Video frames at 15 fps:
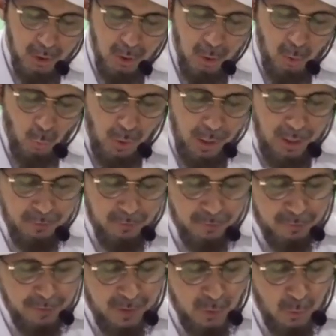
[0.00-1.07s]

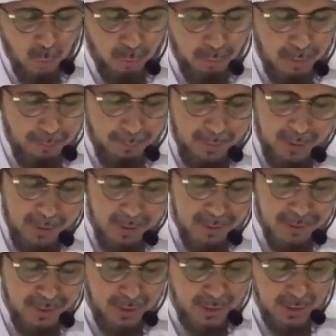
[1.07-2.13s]
وأنفقوا مما
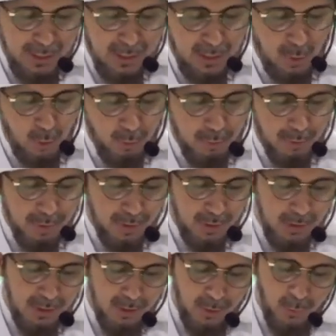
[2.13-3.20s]
razaqnahum
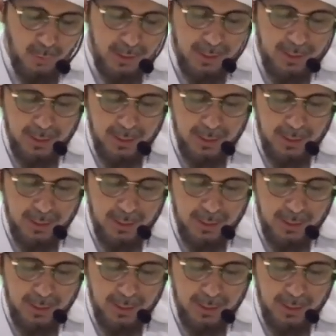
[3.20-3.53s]
sirran wa